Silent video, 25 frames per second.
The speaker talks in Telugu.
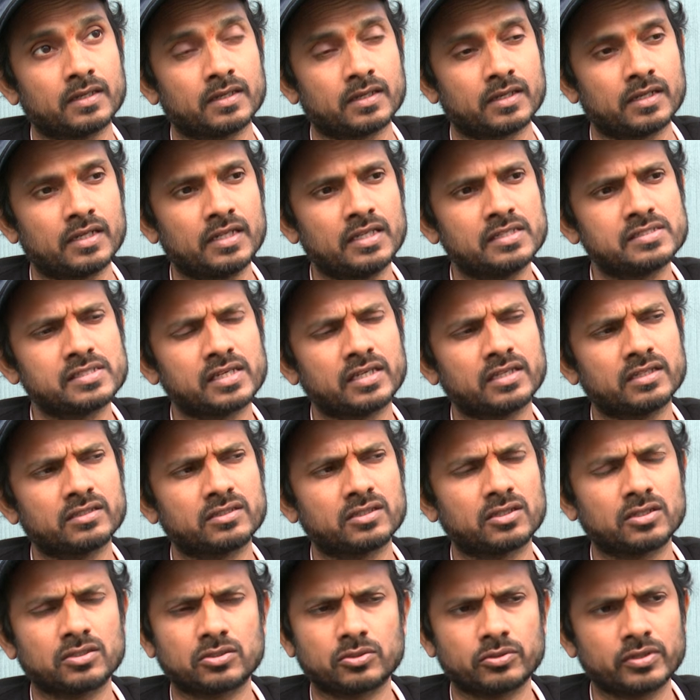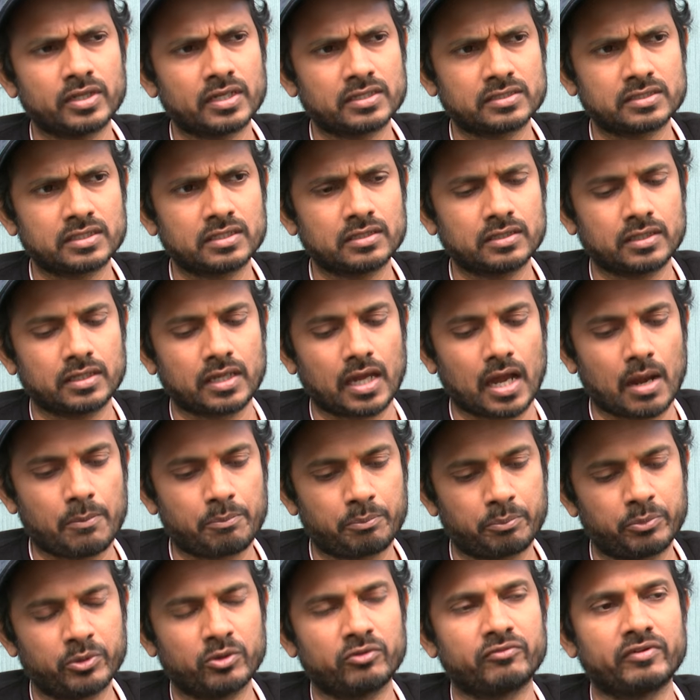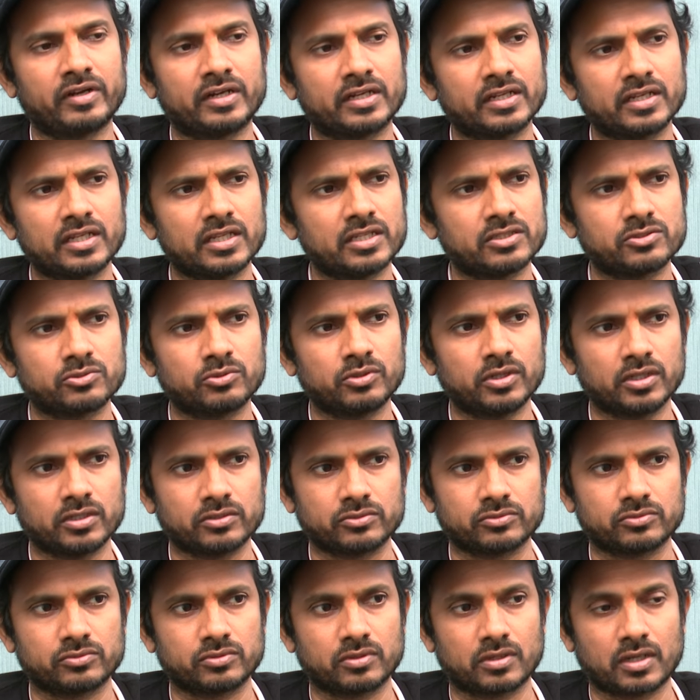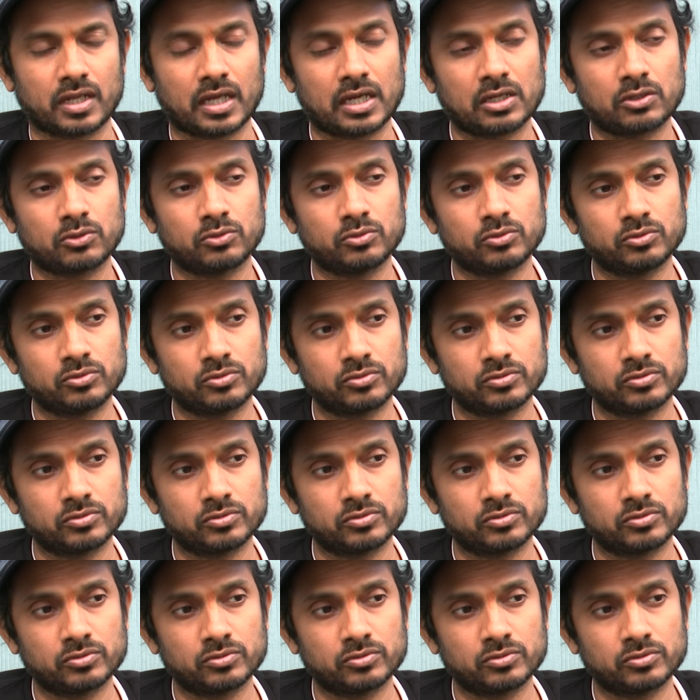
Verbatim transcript: రిలీజ్ అయిన తర్వాత కూడా యాక్చువల్లీ అప్పుడు వెంటనే నేను చూడలేదు నాకు